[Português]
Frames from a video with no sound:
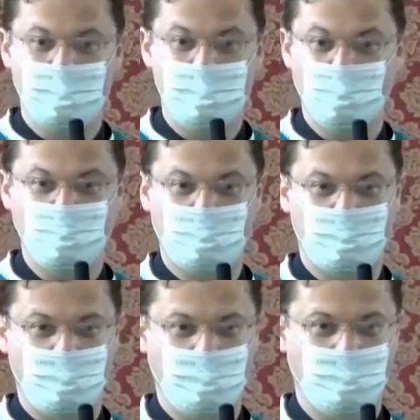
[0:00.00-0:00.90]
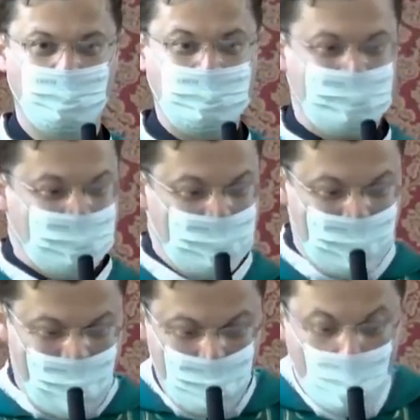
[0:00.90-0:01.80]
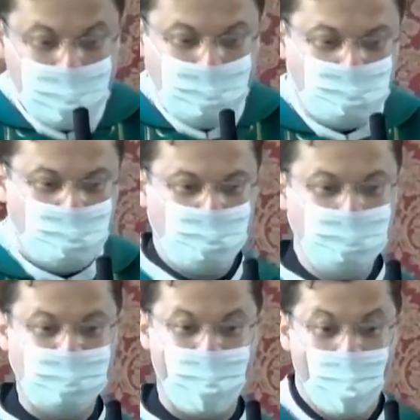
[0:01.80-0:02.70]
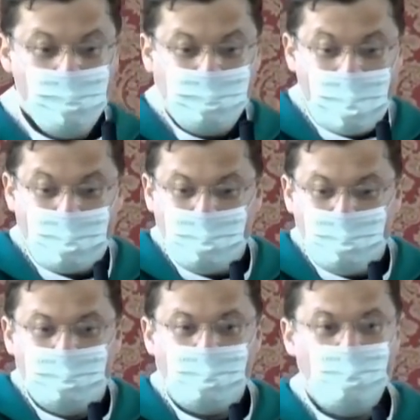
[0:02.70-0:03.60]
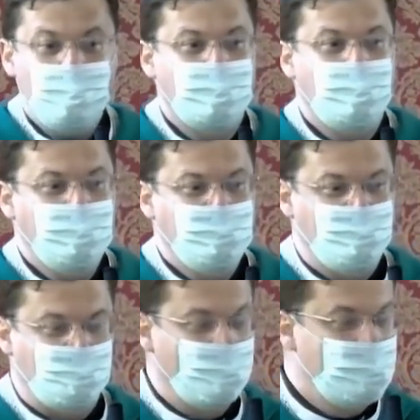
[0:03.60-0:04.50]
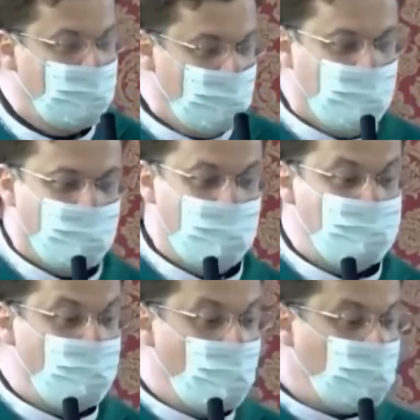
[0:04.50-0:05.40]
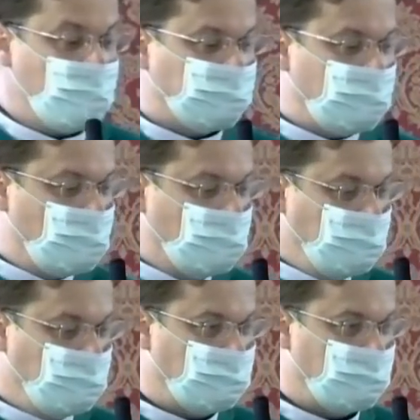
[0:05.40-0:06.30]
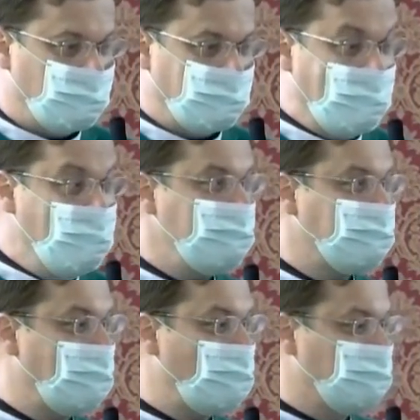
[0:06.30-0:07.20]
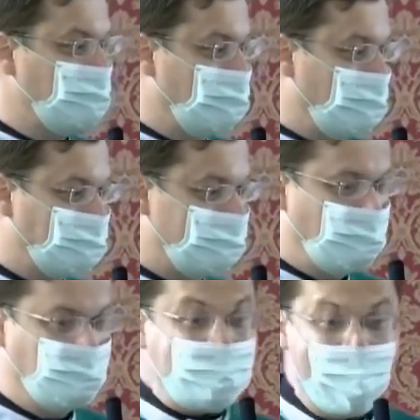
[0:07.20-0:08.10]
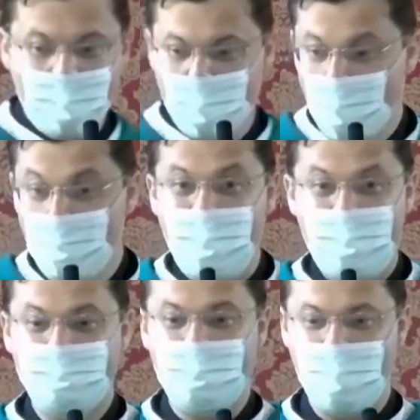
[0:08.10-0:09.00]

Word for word: Deus Filho. A Eucaristia é um milagre tão grande que poucos segundos antes da consagração, o padre